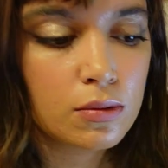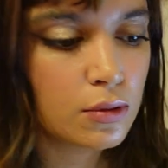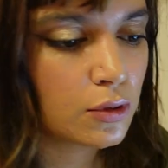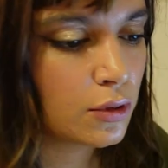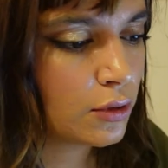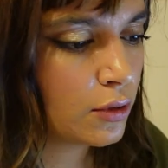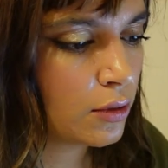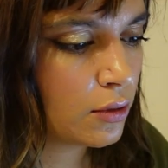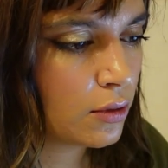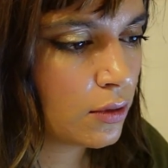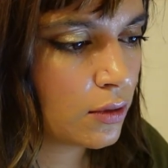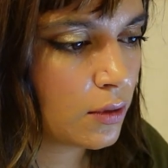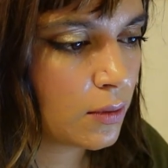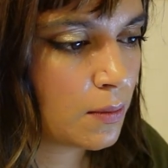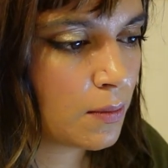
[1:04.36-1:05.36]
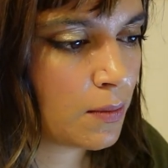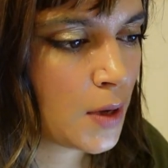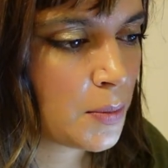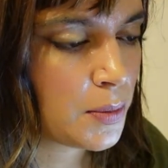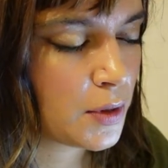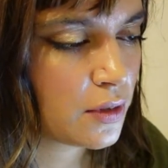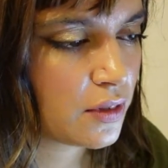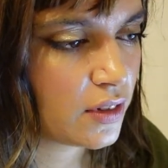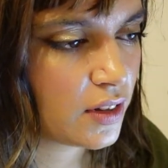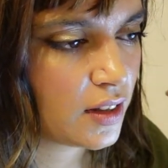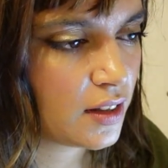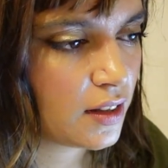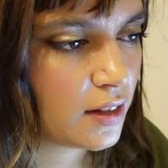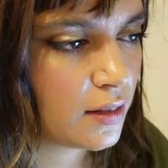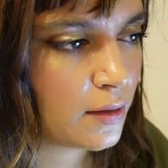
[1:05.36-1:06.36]
que ma
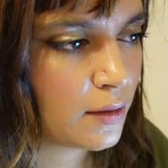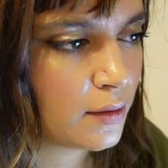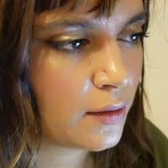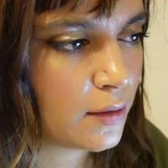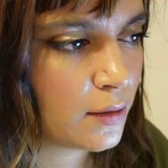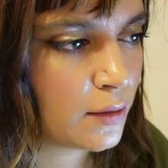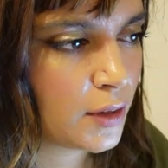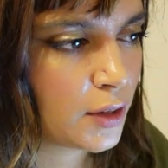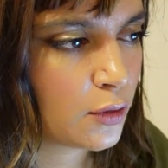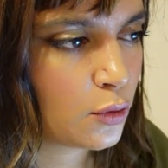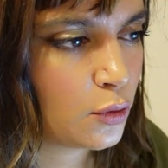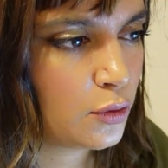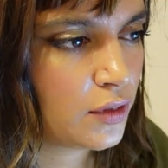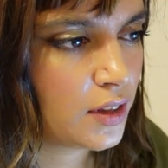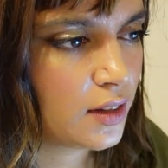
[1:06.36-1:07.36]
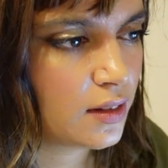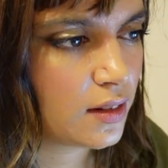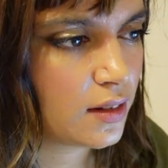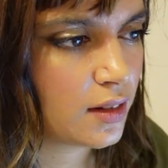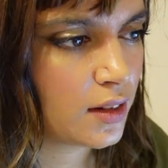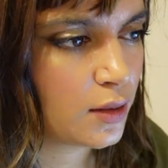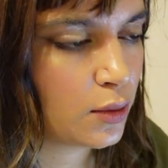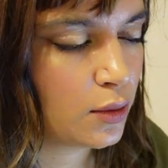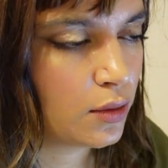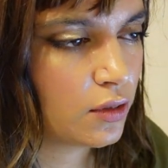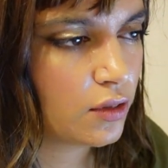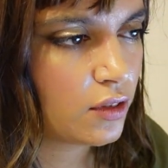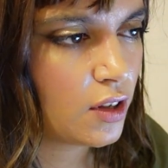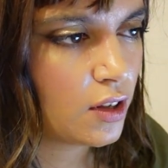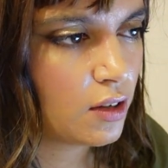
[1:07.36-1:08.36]
pensée va trop vite et que
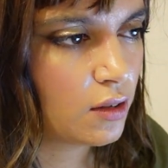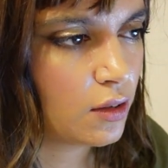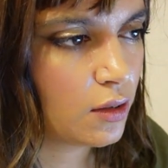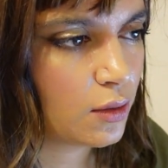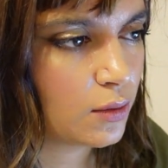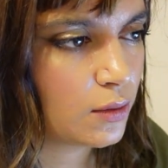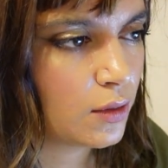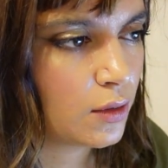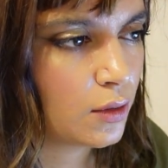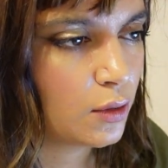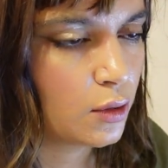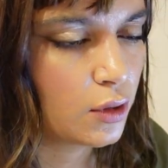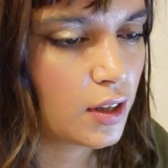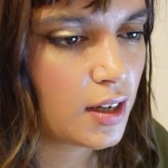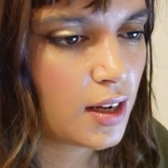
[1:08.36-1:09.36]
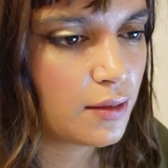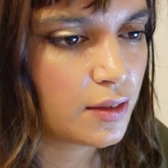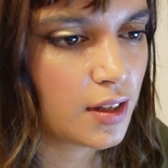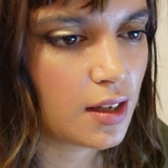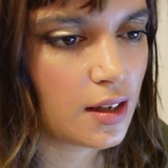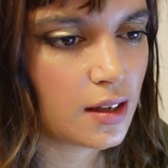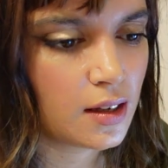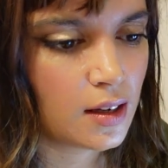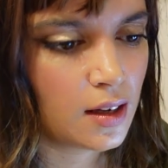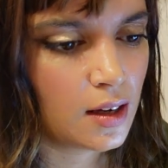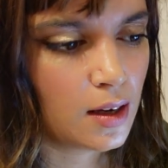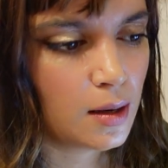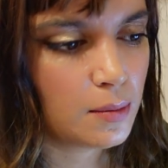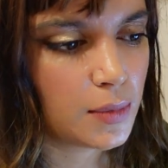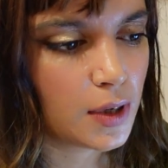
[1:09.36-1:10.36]
seul le clavier
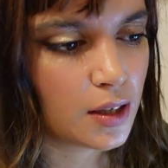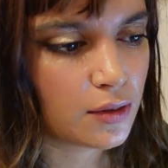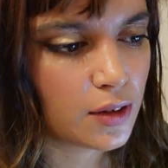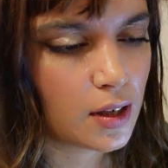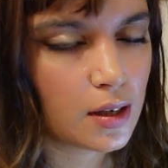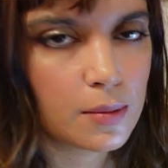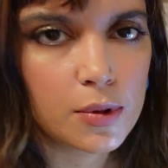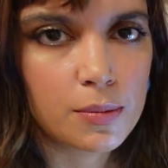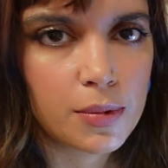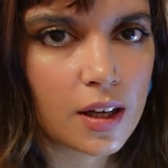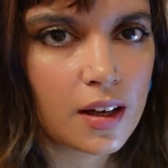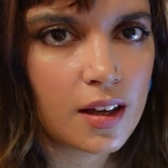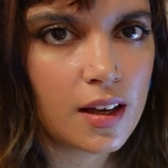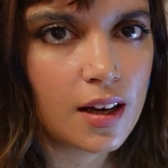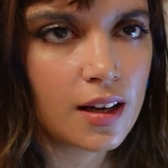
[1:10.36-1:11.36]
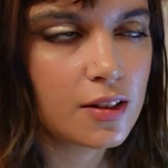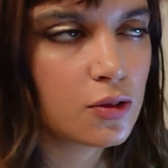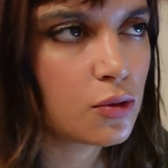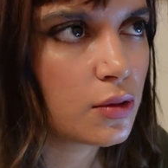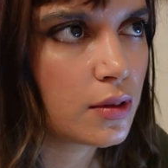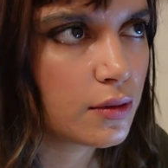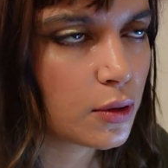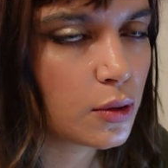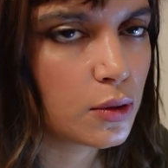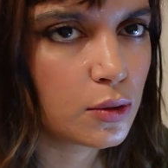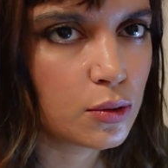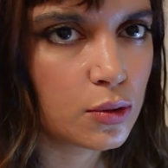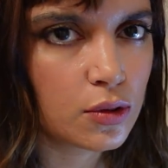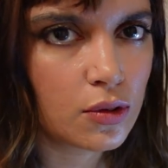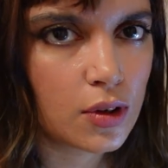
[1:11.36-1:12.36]
parvient à peu près à suivre le
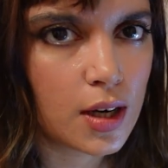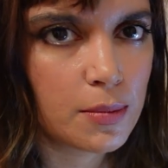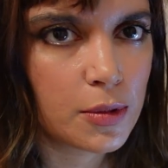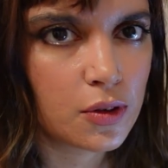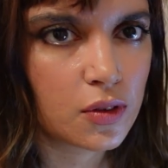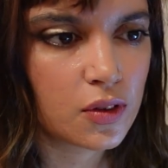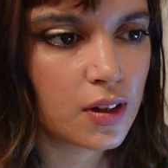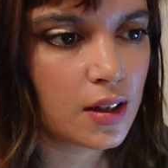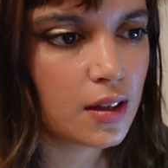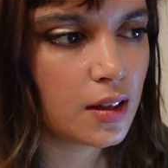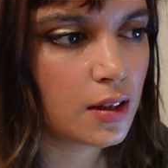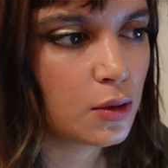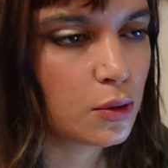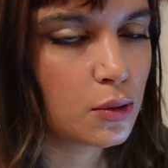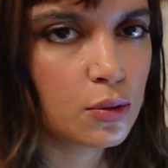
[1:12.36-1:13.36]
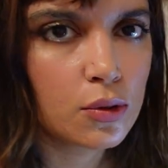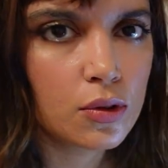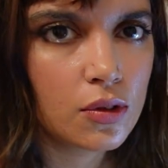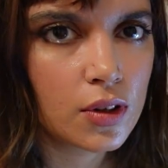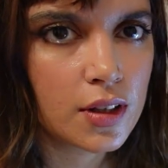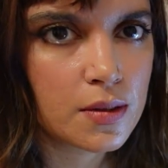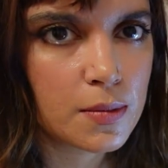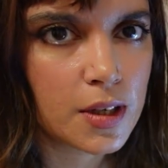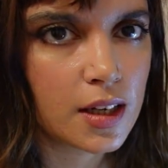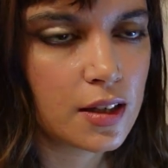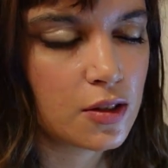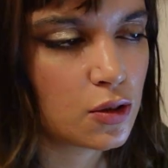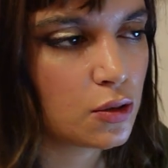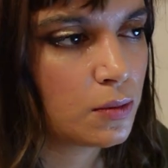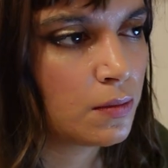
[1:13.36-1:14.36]
cours de la pensée et le cours de
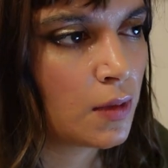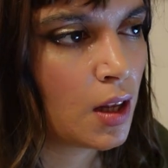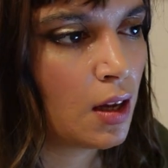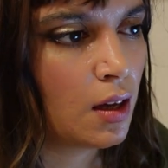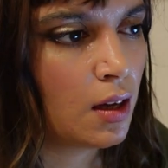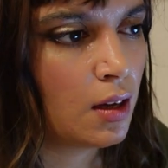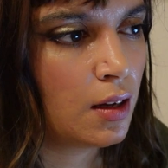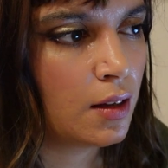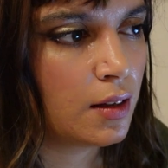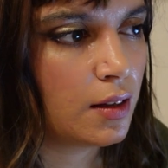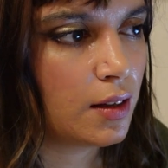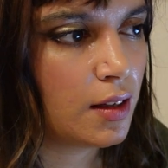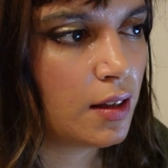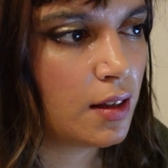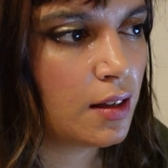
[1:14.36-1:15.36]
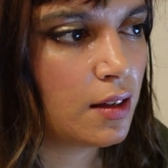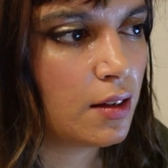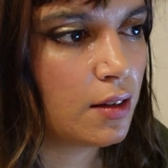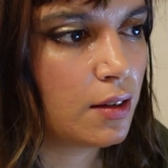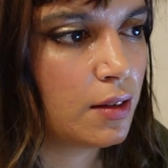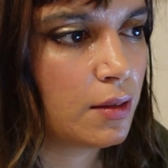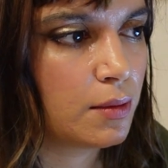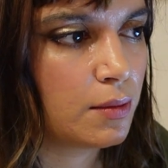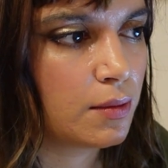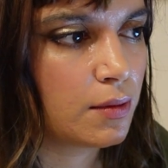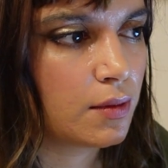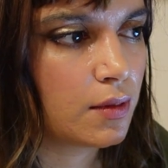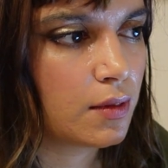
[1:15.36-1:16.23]
l'inspiration. Et, euh,